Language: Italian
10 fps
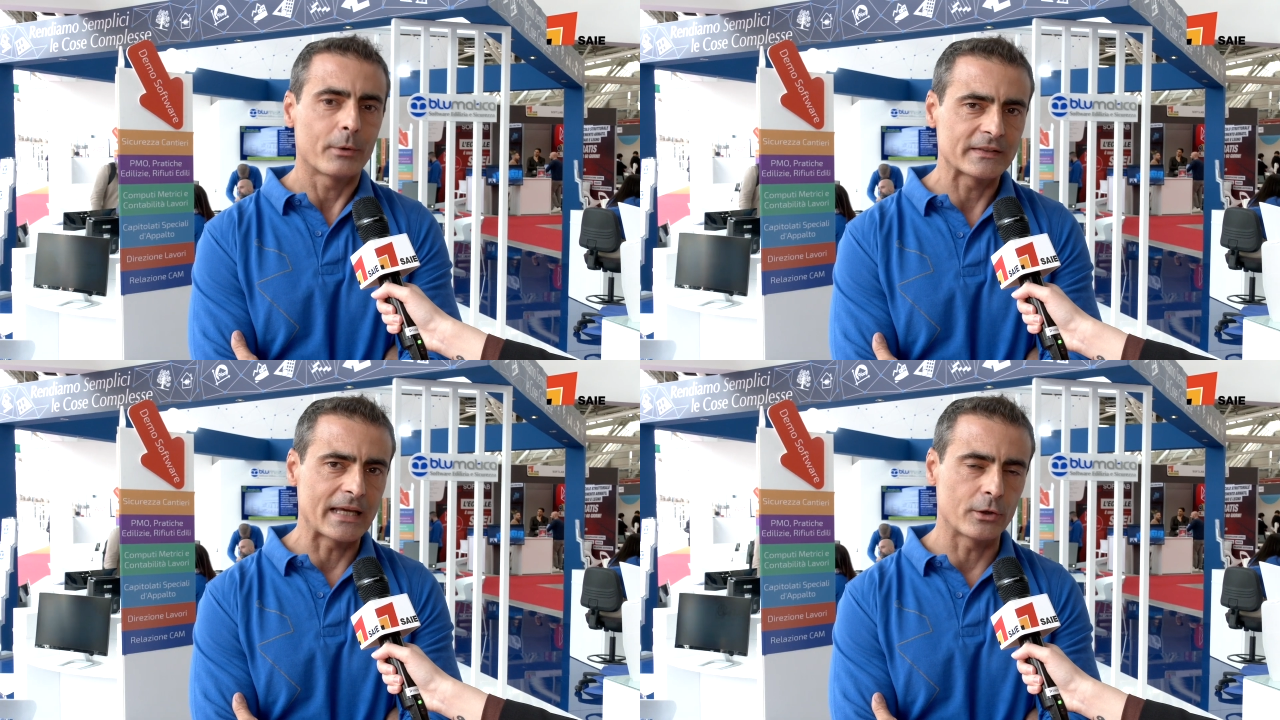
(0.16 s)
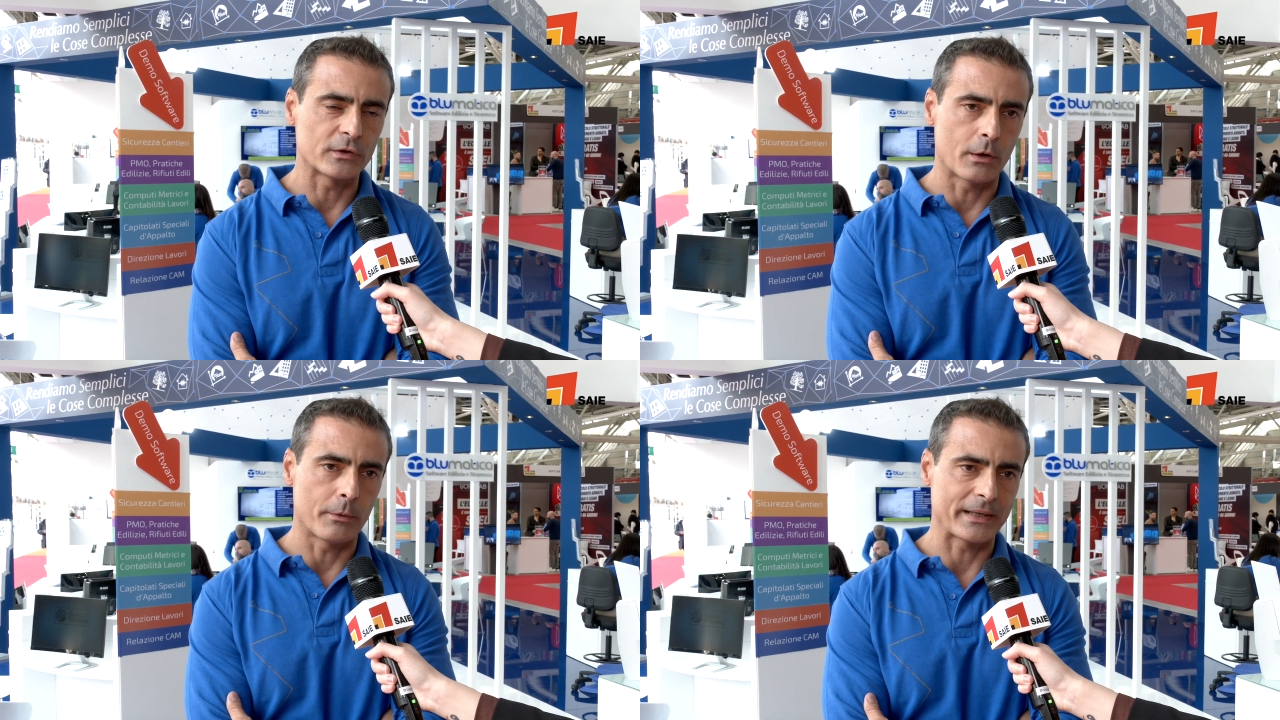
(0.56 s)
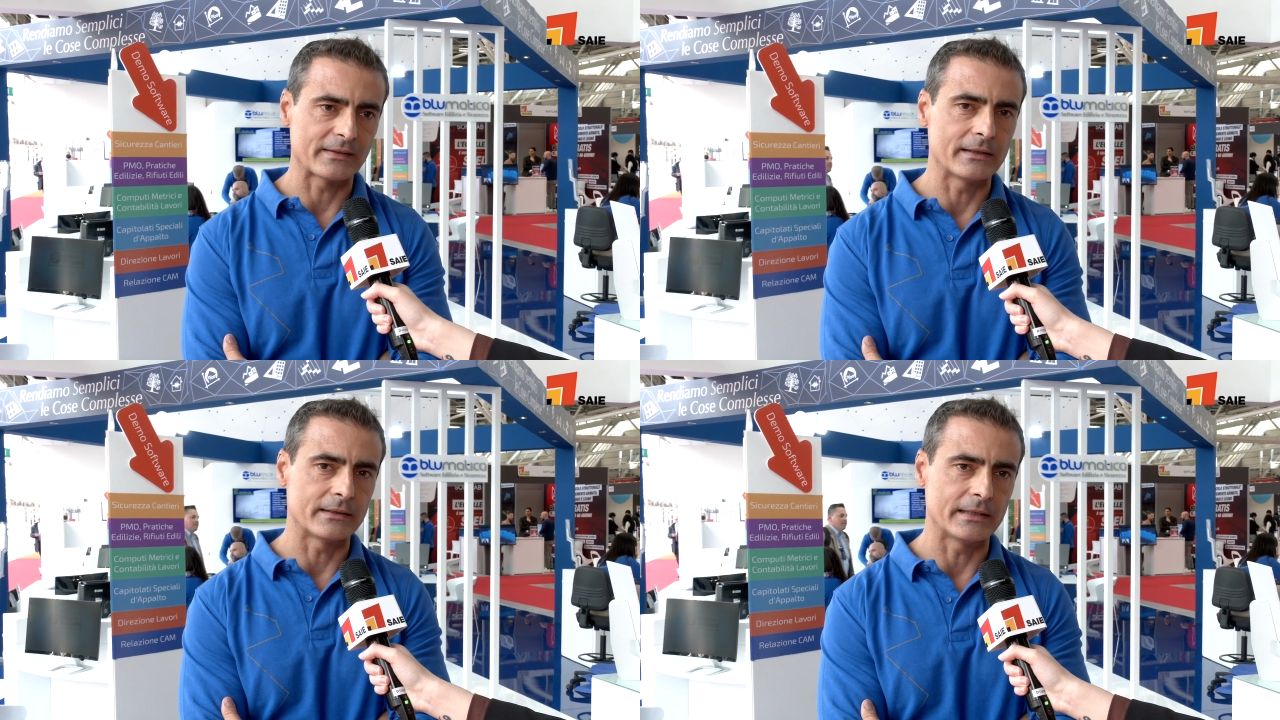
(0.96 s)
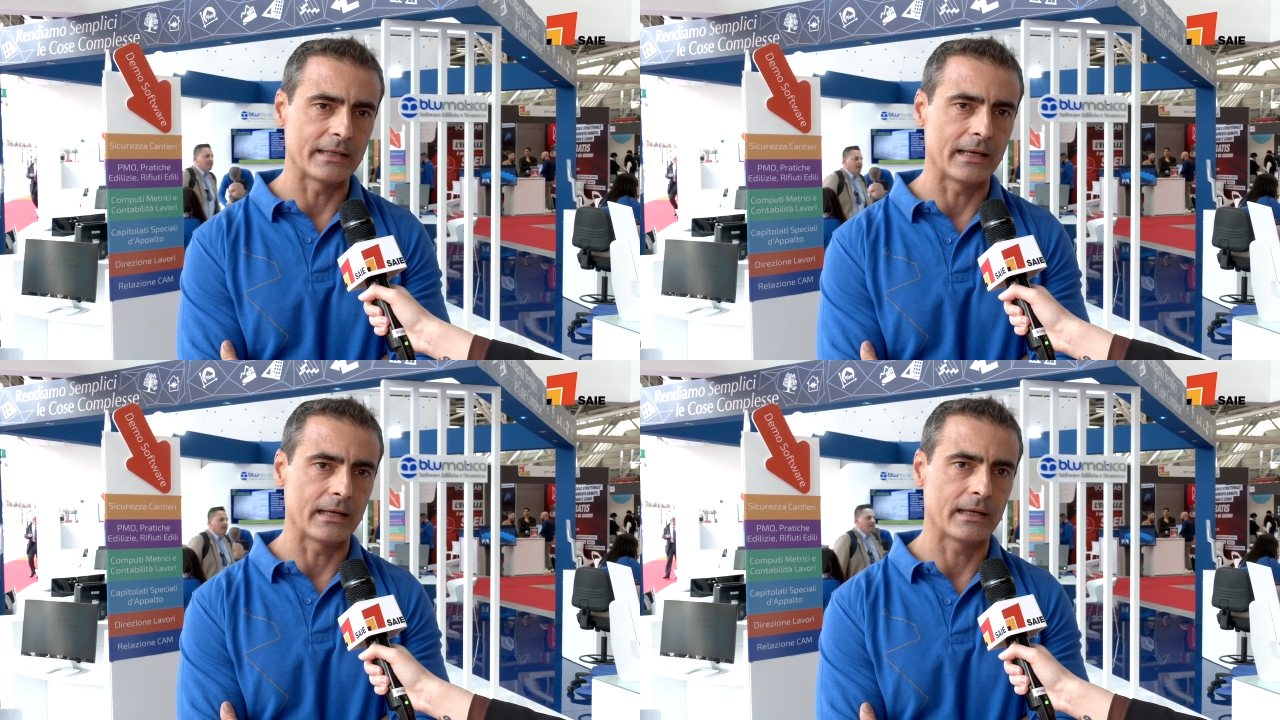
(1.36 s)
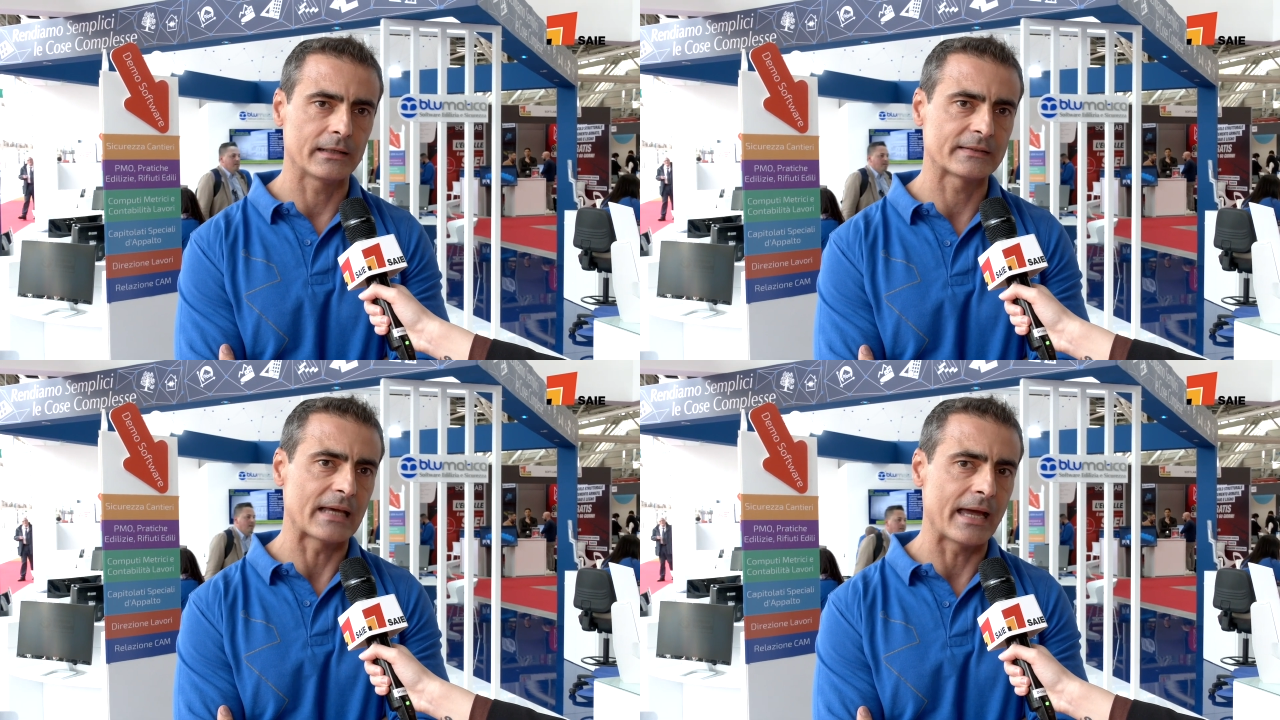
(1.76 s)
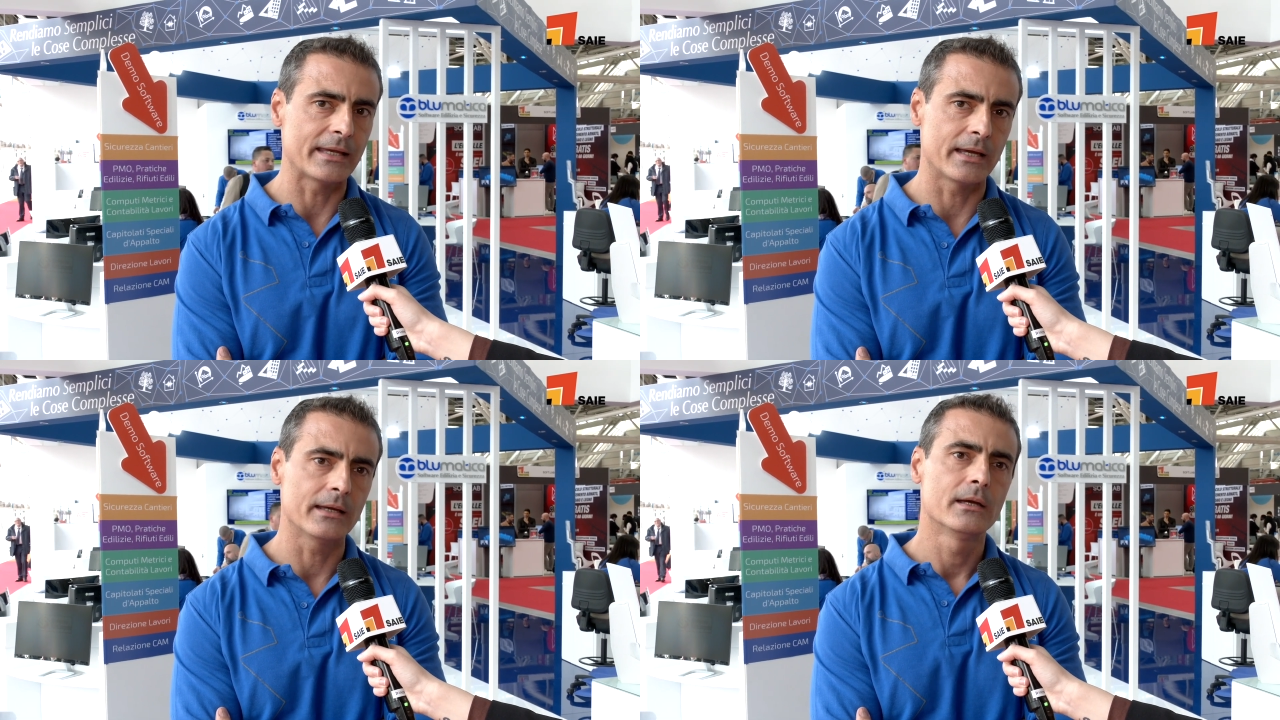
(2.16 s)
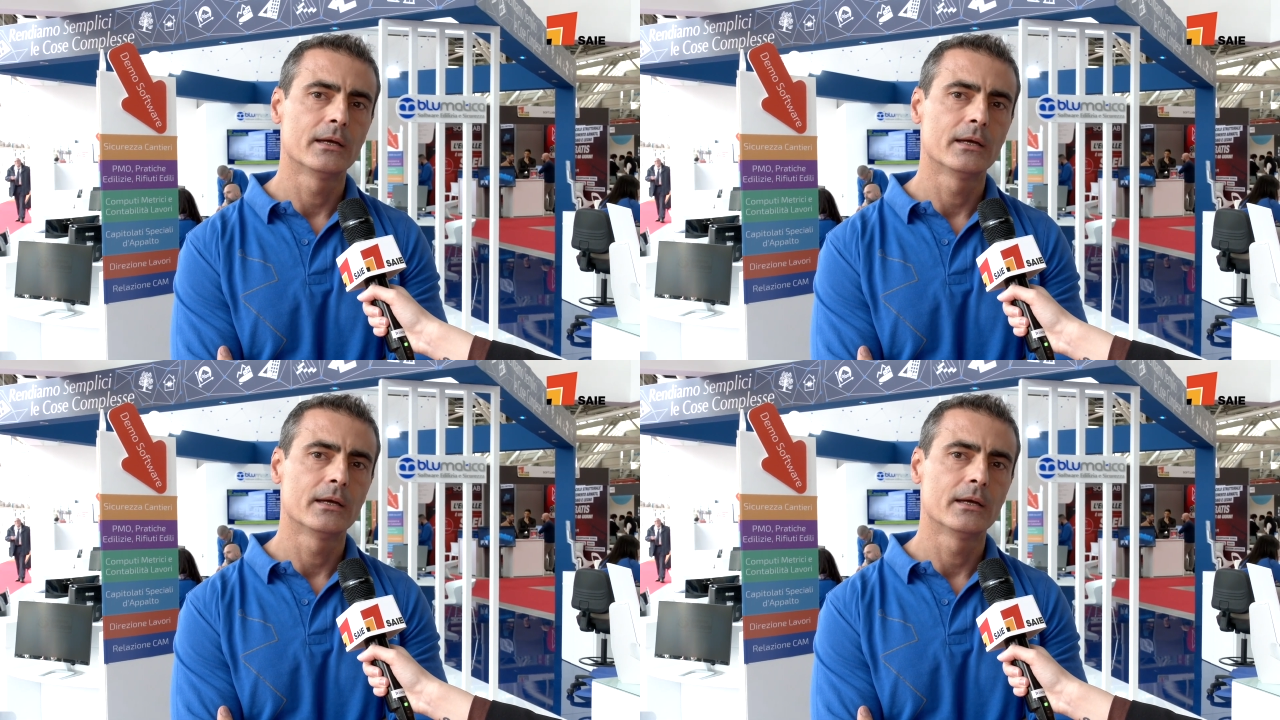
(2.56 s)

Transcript: quest'anno siamo presenti al SAIE